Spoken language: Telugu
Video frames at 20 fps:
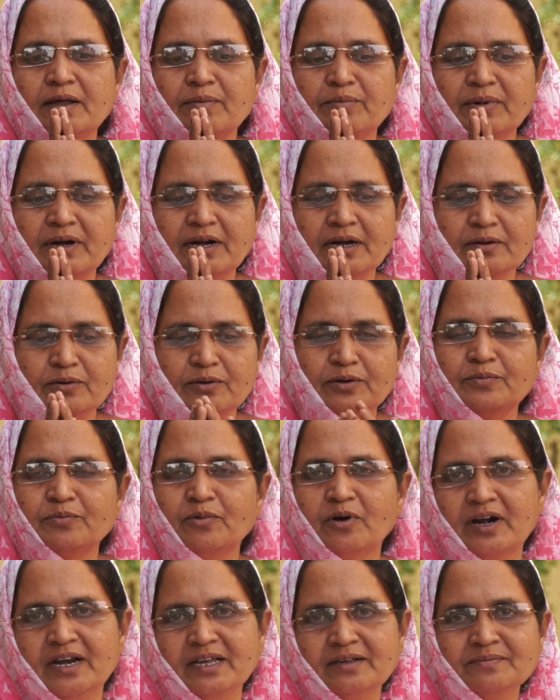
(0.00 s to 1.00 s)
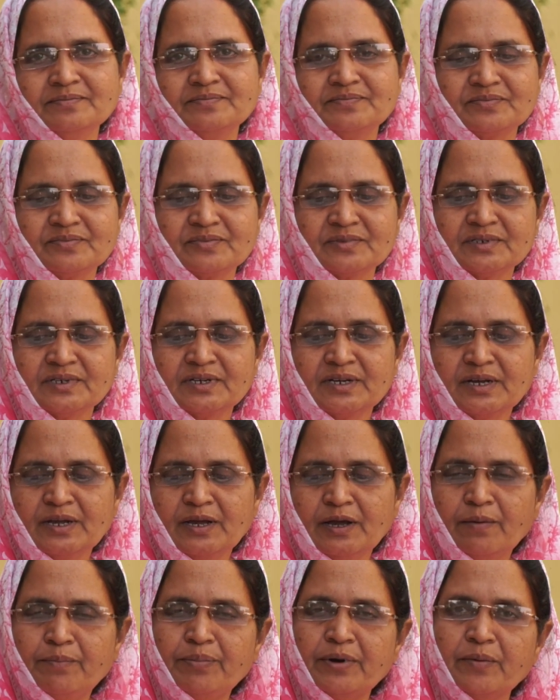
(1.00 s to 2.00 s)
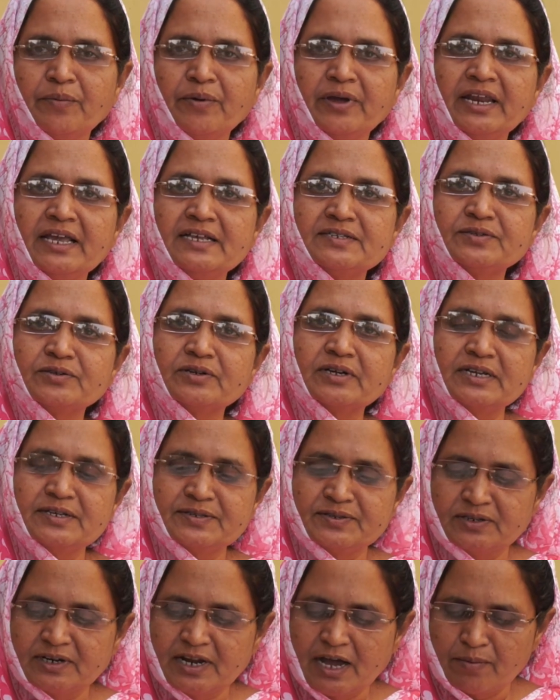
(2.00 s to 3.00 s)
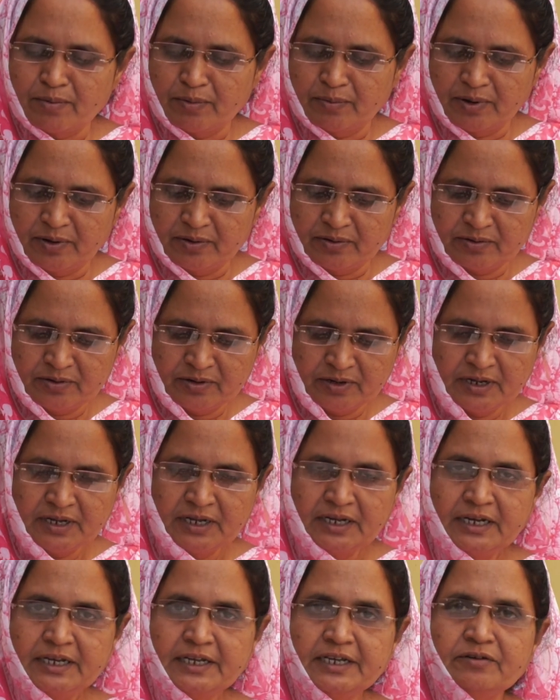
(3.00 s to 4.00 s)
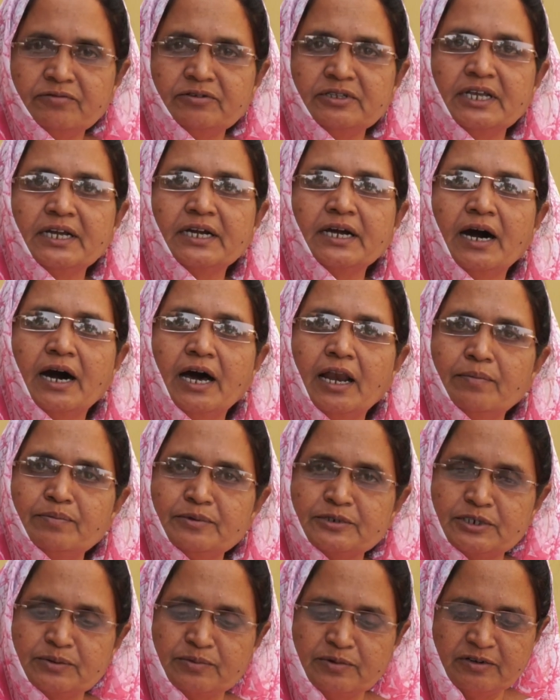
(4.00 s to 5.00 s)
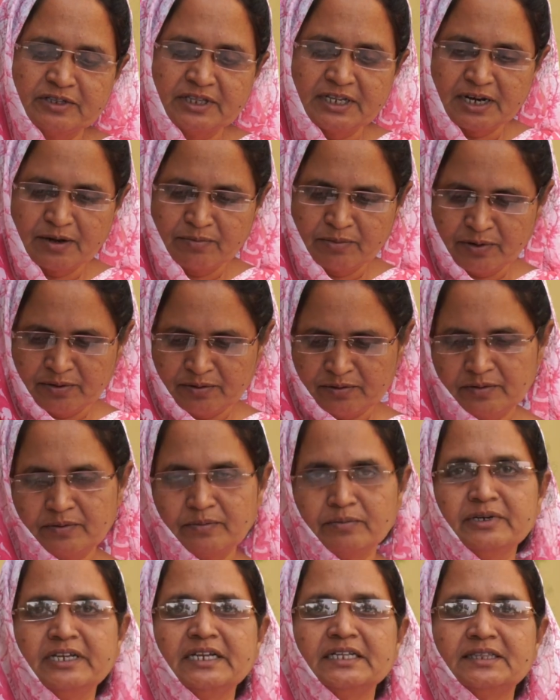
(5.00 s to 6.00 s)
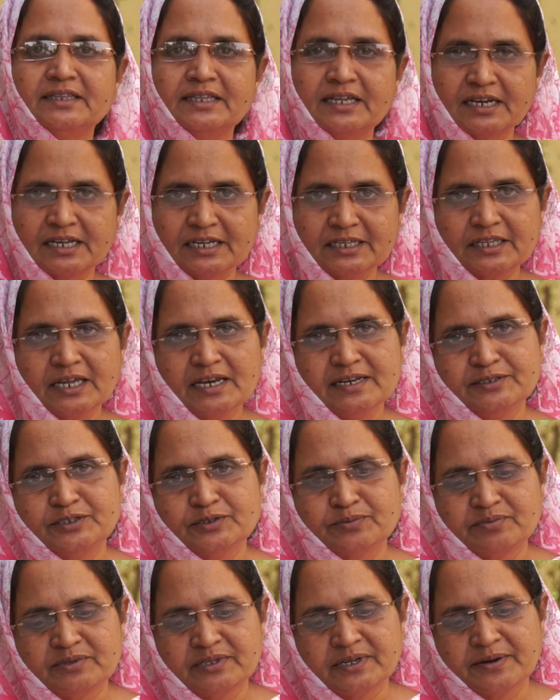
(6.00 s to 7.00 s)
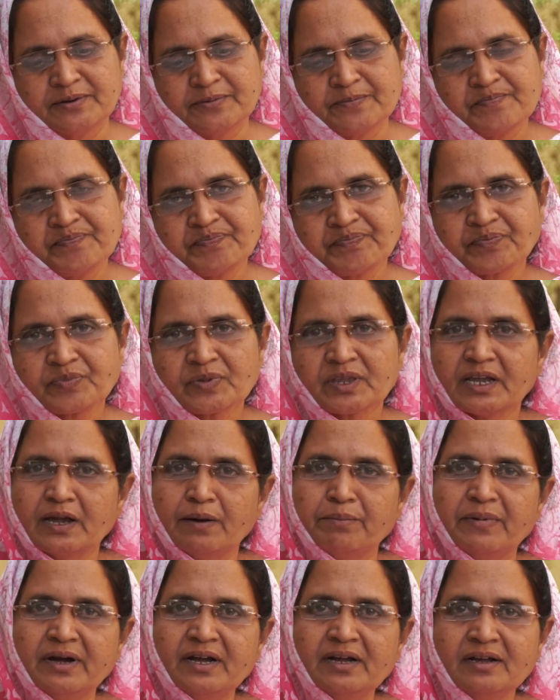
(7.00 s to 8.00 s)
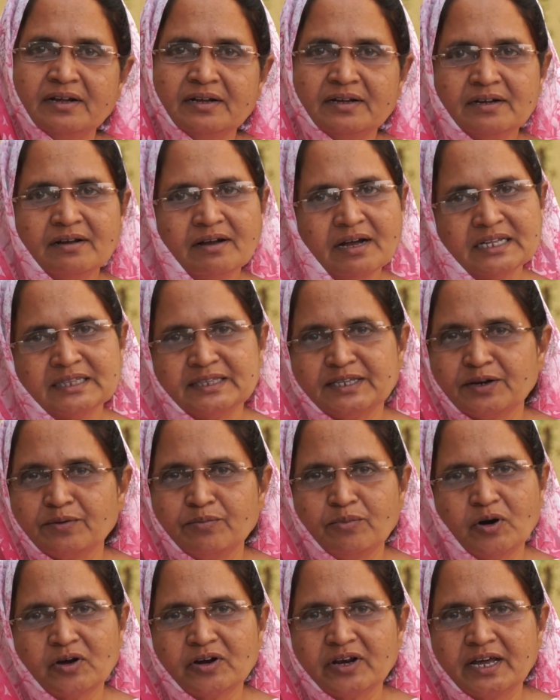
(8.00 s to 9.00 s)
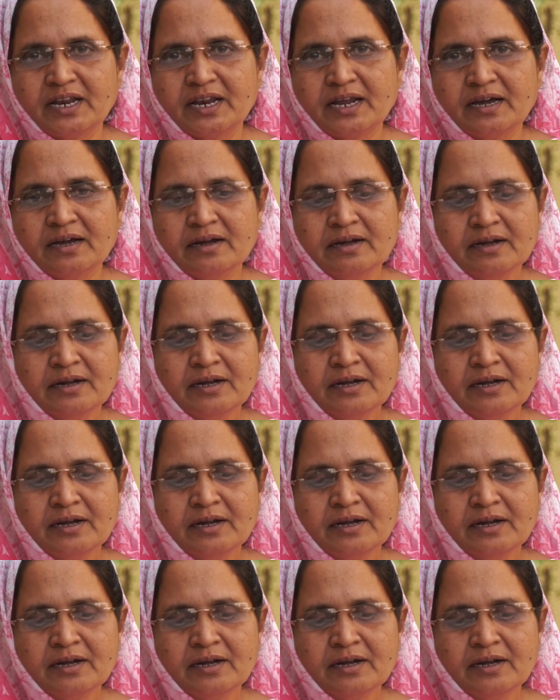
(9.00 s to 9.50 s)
లాడమ్మా గుడ్ మార్నింగ్ ప్రభు యేసుక్రీస్తు నామములో ఈ ఉదయకాలపు శుభవందనములు మీ అందరికీ తెలియచెప్తున్నాను అమ్మ అందరూ బాగున్నారా